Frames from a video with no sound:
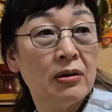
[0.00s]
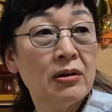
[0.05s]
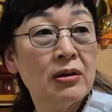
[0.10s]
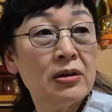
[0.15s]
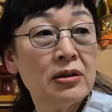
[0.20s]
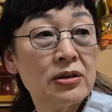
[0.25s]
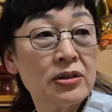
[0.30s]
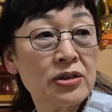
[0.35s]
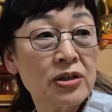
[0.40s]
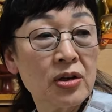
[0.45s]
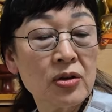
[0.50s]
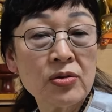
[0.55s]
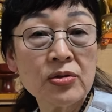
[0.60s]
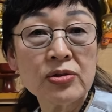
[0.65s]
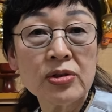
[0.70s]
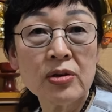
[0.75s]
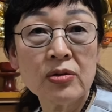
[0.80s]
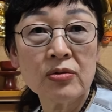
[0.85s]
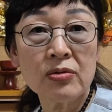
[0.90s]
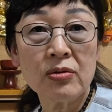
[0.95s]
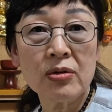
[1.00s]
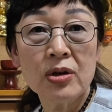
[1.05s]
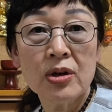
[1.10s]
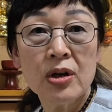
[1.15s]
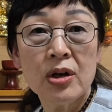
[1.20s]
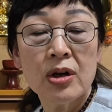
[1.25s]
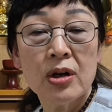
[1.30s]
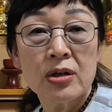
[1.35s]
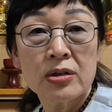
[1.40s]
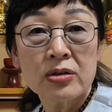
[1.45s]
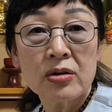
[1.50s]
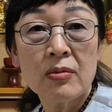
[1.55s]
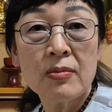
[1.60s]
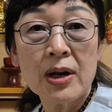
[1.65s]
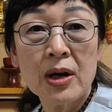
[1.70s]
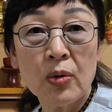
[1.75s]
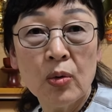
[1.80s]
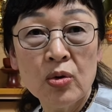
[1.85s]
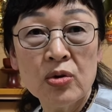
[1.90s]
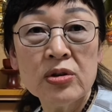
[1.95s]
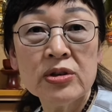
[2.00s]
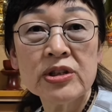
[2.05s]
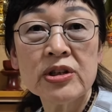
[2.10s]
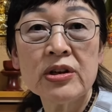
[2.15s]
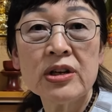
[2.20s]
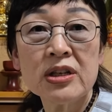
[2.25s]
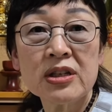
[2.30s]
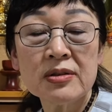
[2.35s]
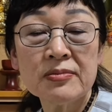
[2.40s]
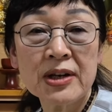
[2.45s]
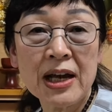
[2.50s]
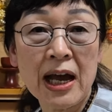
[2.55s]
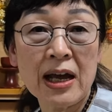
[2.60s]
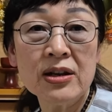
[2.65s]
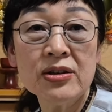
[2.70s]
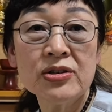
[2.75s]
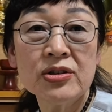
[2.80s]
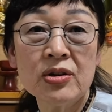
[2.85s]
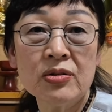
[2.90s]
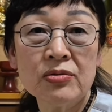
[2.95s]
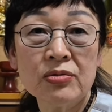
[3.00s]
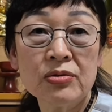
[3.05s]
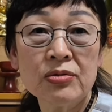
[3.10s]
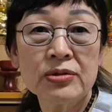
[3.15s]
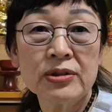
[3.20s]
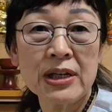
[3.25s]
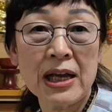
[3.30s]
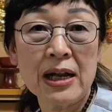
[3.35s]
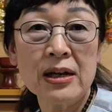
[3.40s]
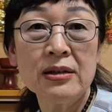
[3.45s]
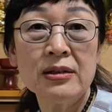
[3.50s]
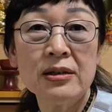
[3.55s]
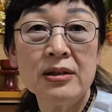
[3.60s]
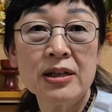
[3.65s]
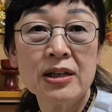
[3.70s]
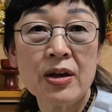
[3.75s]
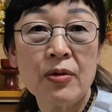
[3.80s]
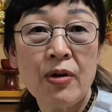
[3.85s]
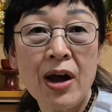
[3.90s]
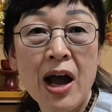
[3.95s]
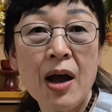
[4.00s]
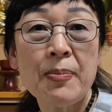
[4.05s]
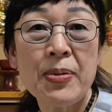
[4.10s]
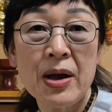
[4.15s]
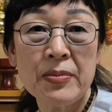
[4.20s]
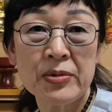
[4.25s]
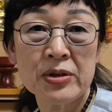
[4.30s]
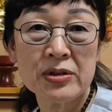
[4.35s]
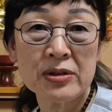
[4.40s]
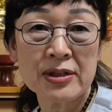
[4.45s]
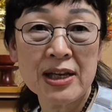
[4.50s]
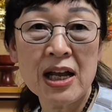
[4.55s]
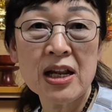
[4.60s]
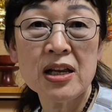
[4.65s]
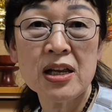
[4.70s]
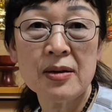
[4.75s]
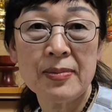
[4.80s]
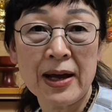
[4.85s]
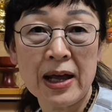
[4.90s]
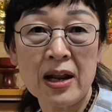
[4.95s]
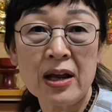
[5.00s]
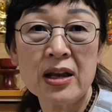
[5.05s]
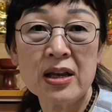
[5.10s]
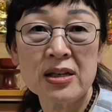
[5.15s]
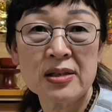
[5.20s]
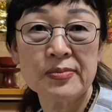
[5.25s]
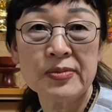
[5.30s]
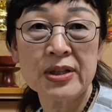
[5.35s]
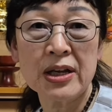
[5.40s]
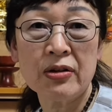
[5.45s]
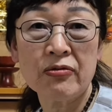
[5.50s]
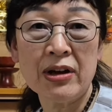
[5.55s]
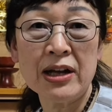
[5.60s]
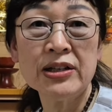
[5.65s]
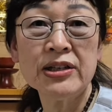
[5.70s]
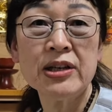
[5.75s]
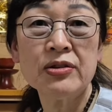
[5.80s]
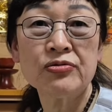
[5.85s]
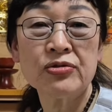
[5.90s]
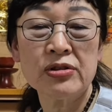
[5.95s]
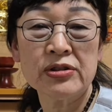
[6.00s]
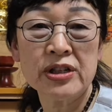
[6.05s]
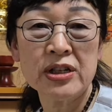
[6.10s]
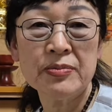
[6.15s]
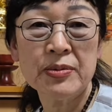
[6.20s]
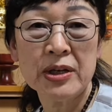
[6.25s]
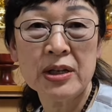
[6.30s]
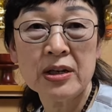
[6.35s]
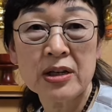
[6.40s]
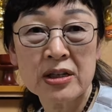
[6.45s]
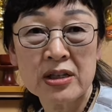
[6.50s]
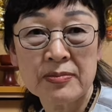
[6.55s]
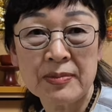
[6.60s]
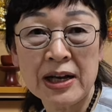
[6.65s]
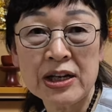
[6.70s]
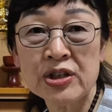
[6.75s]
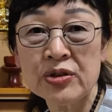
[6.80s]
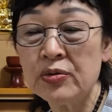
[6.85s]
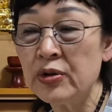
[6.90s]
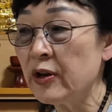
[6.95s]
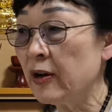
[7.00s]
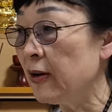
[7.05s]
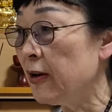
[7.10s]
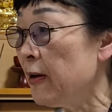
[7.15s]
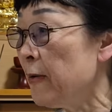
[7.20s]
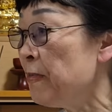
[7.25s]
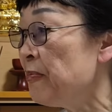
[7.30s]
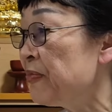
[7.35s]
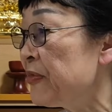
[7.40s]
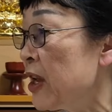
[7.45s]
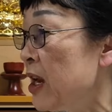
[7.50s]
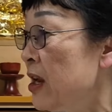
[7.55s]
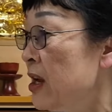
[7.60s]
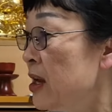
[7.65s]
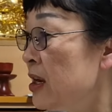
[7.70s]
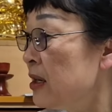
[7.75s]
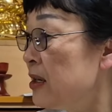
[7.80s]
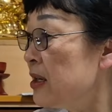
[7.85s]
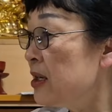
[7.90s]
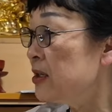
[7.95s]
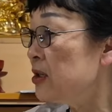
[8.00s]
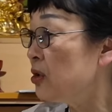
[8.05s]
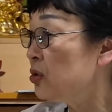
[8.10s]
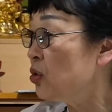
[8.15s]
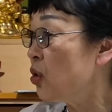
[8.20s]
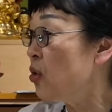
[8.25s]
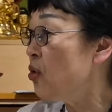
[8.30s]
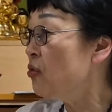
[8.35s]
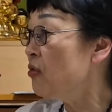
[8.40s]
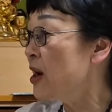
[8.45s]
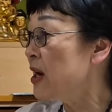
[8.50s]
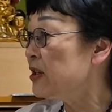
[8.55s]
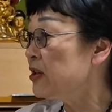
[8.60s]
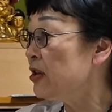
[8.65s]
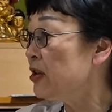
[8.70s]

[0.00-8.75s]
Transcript: 어? 서로 서로 정말 오는 정 있으면 가는 정으로 잘들 이렇게 화합하면서 살길 바라겠습니다. 관제구설 시비 일으키지 마시고요. 그래서 동과